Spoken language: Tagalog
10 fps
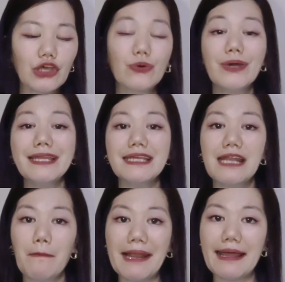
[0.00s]
kung hindi
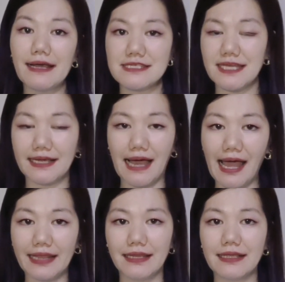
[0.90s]
naman
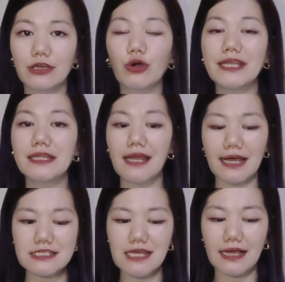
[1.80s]
nakasagad, kung hindi
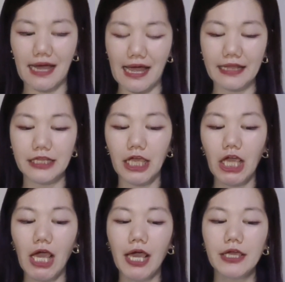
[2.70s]
nakasagad,
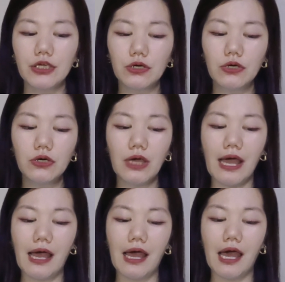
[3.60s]

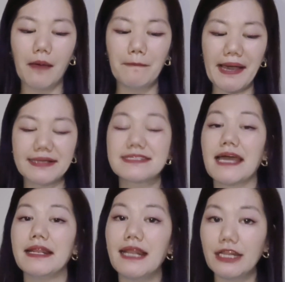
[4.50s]
yung uh,
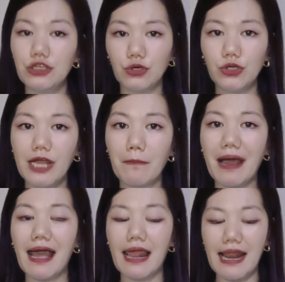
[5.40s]
pagsanlan nyo ng
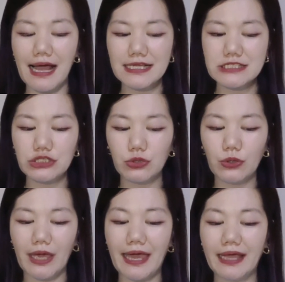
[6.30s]
mga lahas
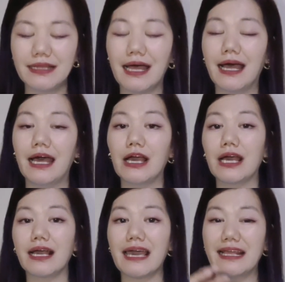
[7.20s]
nyo and
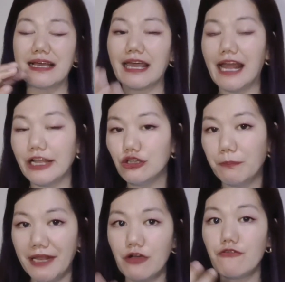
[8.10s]
uh, kailangan
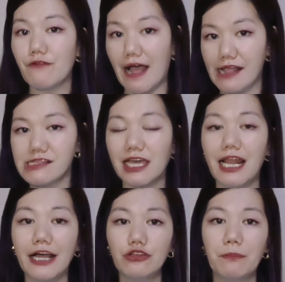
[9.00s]
nyo pa ng fund,
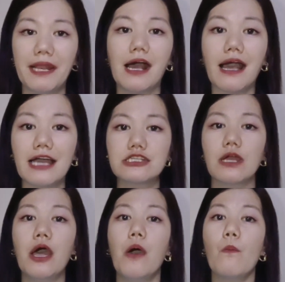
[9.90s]
kailangan nyo pa ng cash,
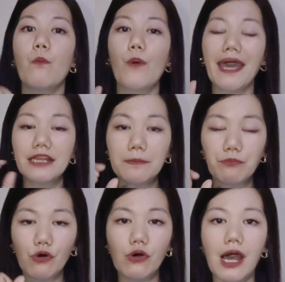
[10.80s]

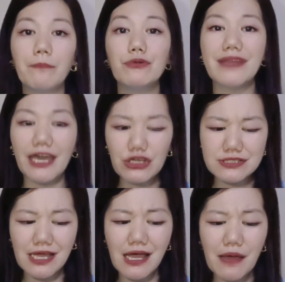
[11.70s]
pwede pong uh, punta kayo
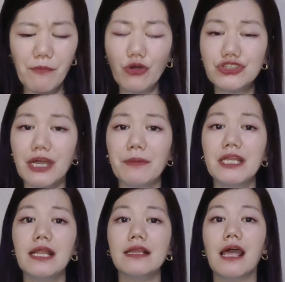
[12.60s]
sa pawn shop
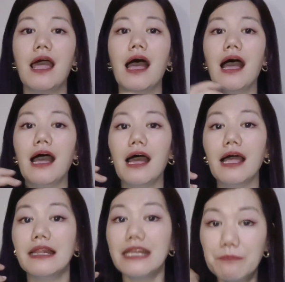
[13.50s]
and then
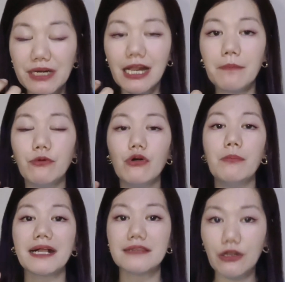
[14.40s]
uh, libre lang po
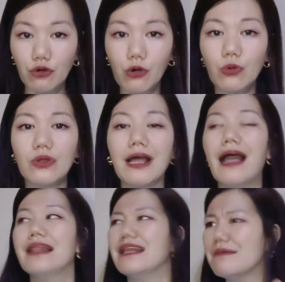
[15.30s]
magtanong.
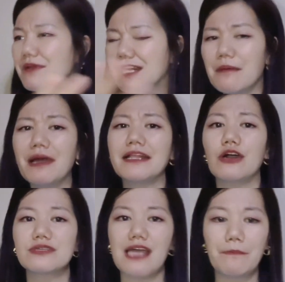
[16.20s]
Libre naman
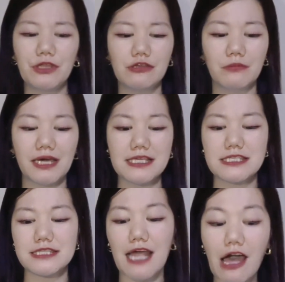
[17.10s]
kausapin yung mga
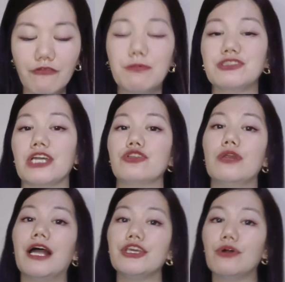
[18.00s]
staff. Pacheck
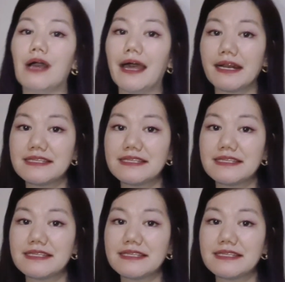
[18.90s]
nyo lang yung uh,